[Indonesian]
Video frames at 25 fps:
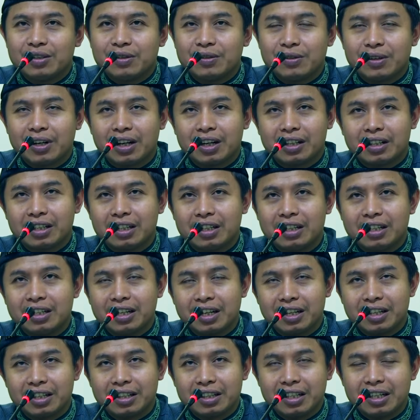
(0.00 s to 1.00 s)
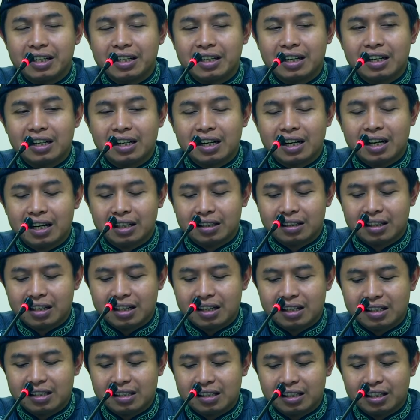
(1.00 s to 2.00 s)
Berarti dari tiga ke
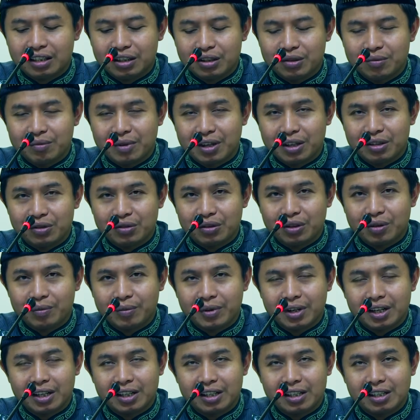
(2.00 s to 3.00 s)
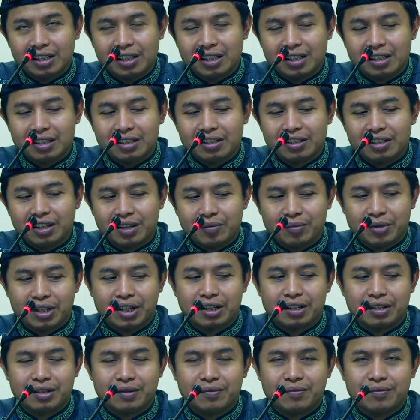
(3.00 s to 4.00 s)
atas itu masuk kepada
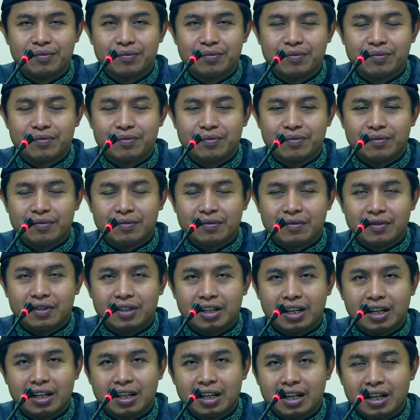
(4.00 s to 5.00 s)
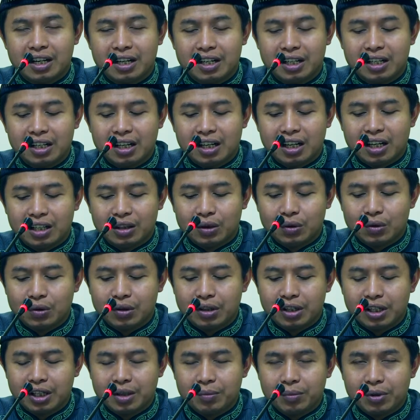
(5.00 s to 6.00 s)
jamak. Dan adil
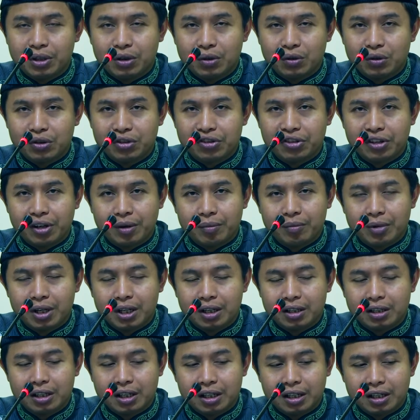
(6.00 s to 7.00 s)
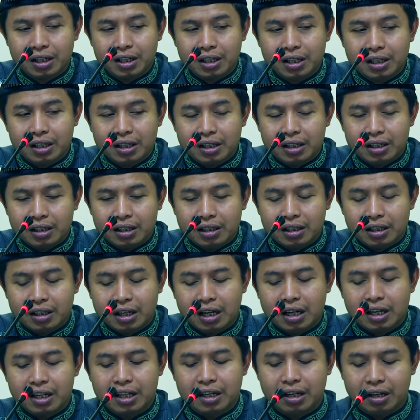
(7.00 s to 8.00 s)
latun ini bentuk jamak dari
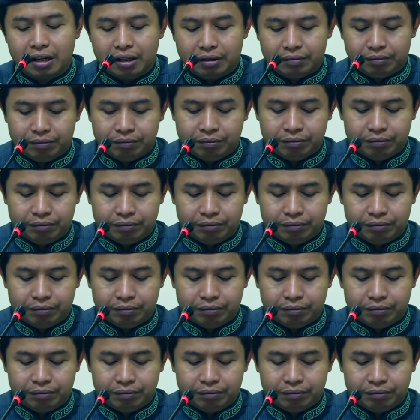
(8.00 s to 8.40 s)
dalil.